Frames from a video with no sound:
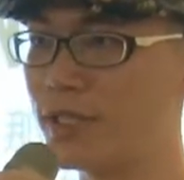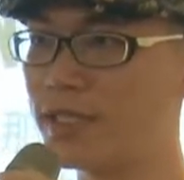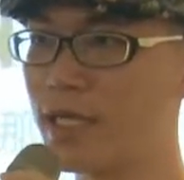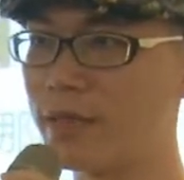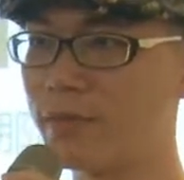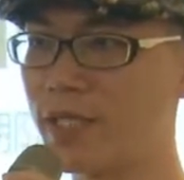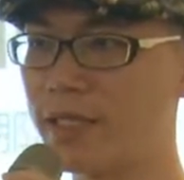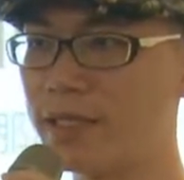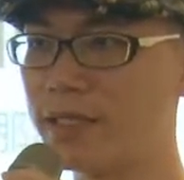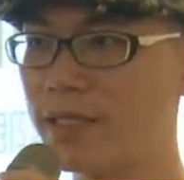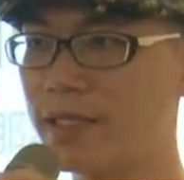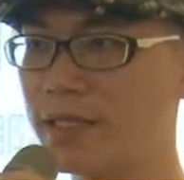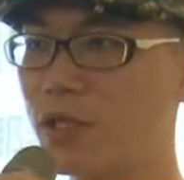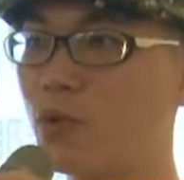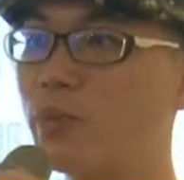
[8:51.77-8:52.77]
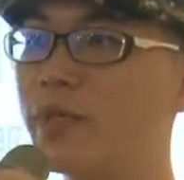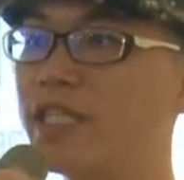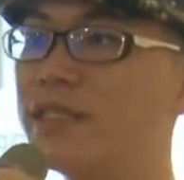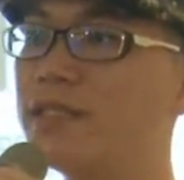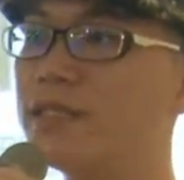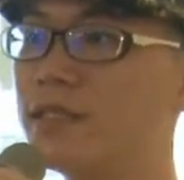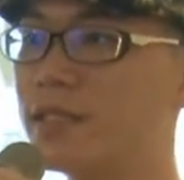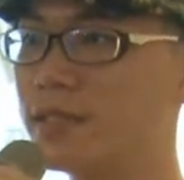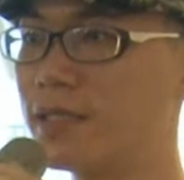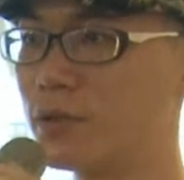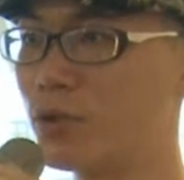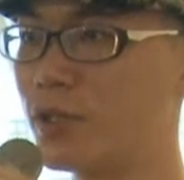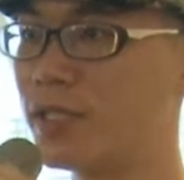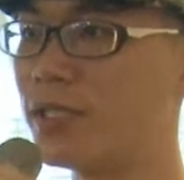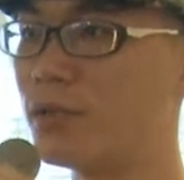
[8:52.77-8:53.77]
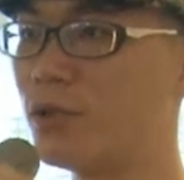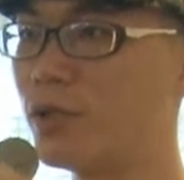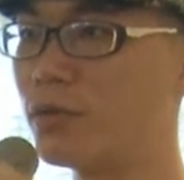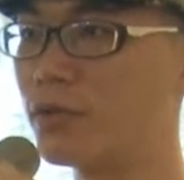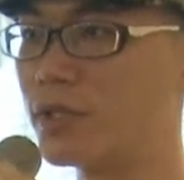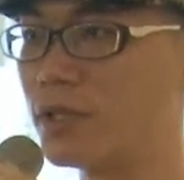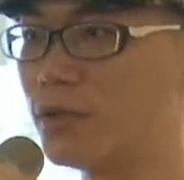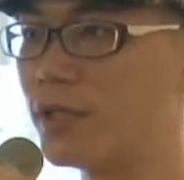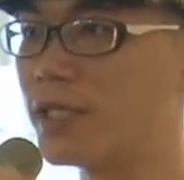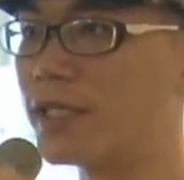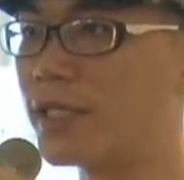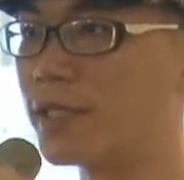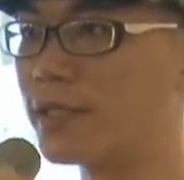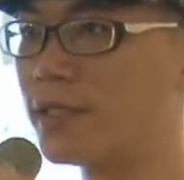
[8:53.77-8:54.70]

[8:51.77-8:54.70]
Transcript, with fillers: 学上面一些有名字的哲学理论或是论点。